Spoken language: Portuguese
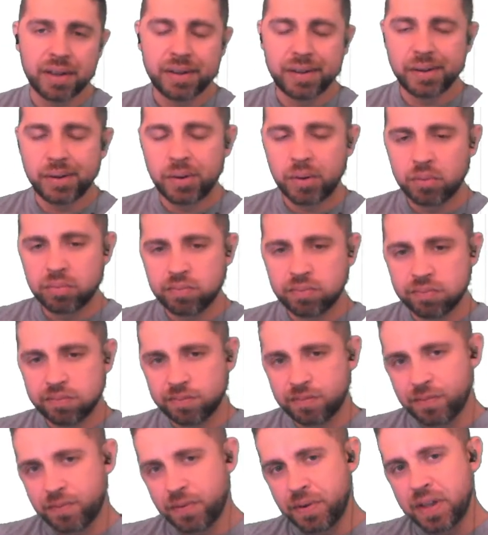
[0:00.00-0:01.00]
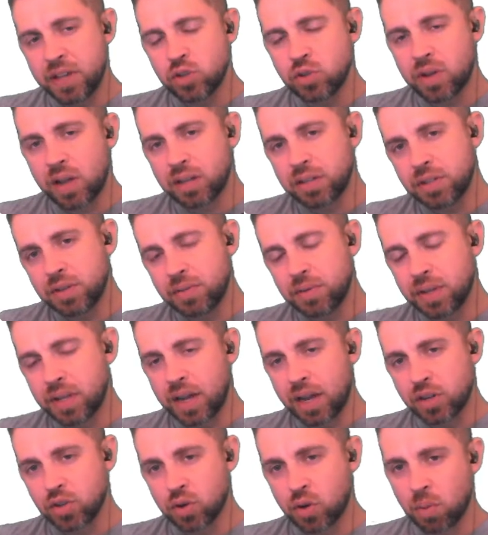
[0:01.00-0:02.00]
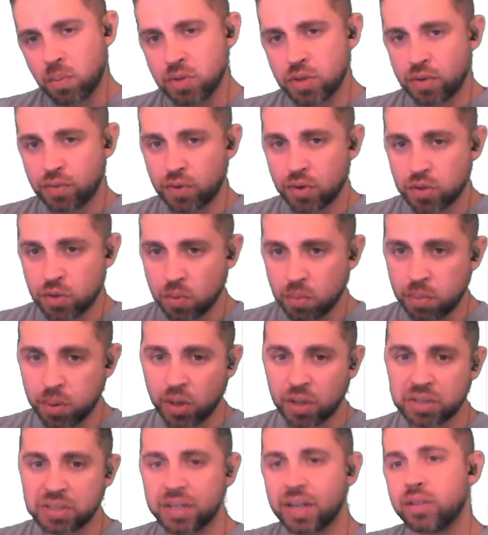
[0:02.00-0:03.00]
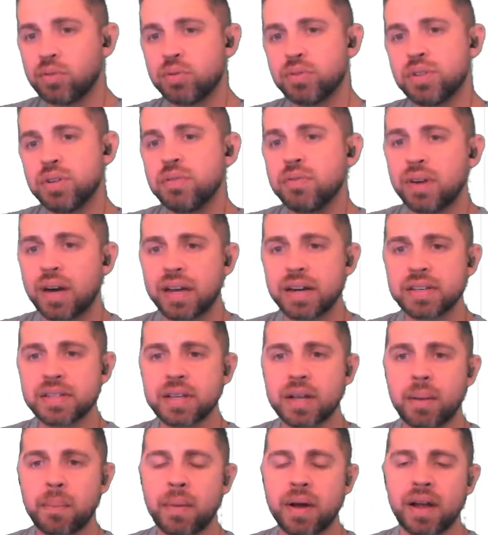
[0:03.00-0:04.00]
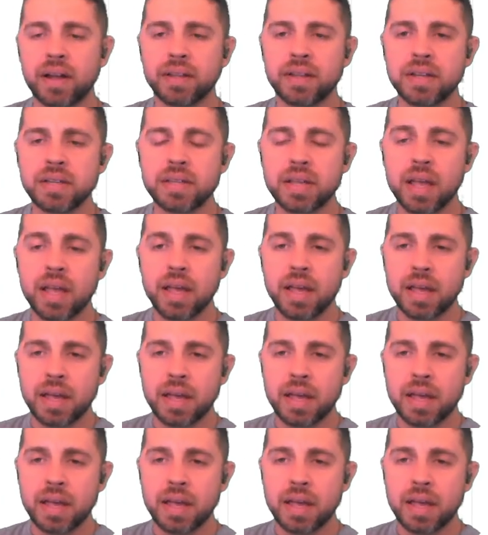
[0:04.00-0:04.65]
Eu fiz a atividade como se fosse um projeto de várias camadas